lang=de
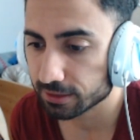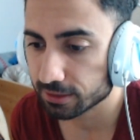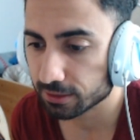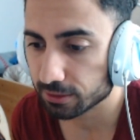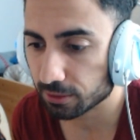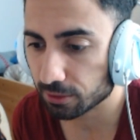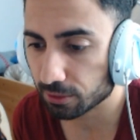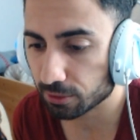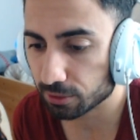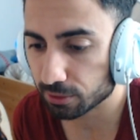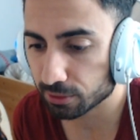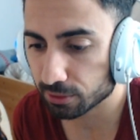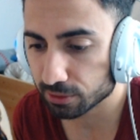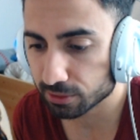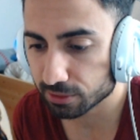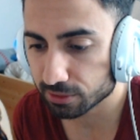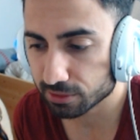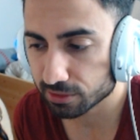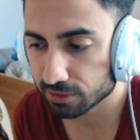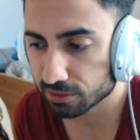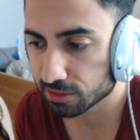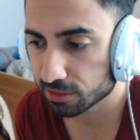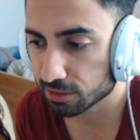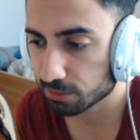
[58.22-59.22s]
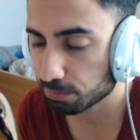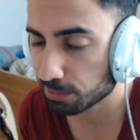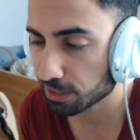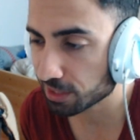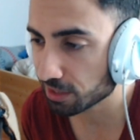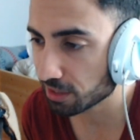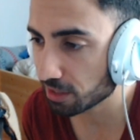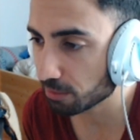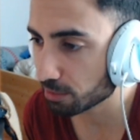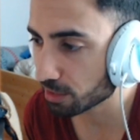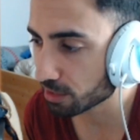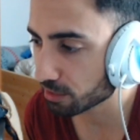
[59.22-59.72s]
Und
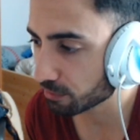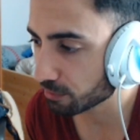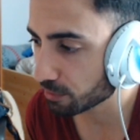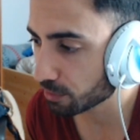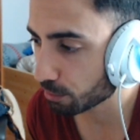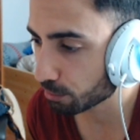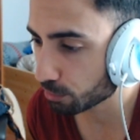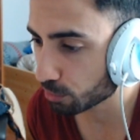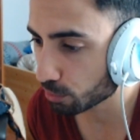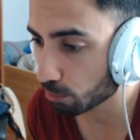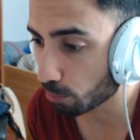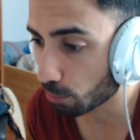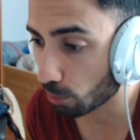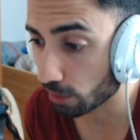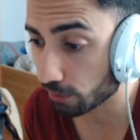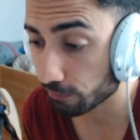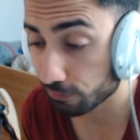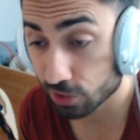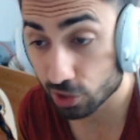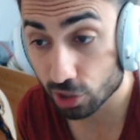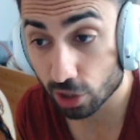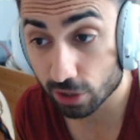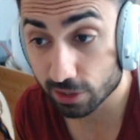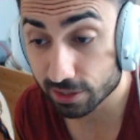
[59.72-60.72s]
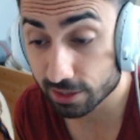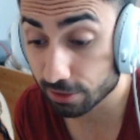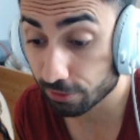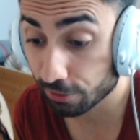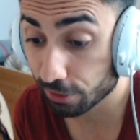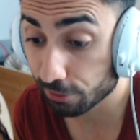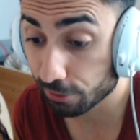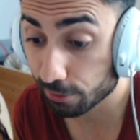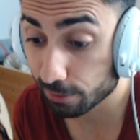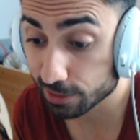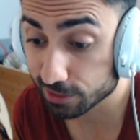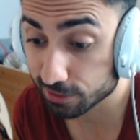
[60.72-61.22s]
bitte nehmt das Video mit Humor. Wir schauen uns das auf
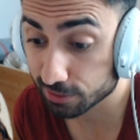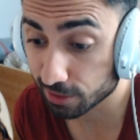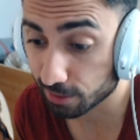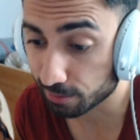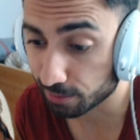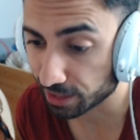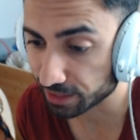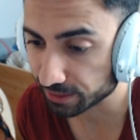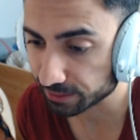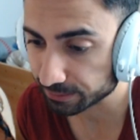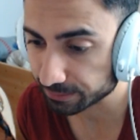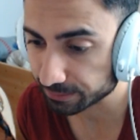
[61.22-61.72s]
jeden Fall mal zusammen an.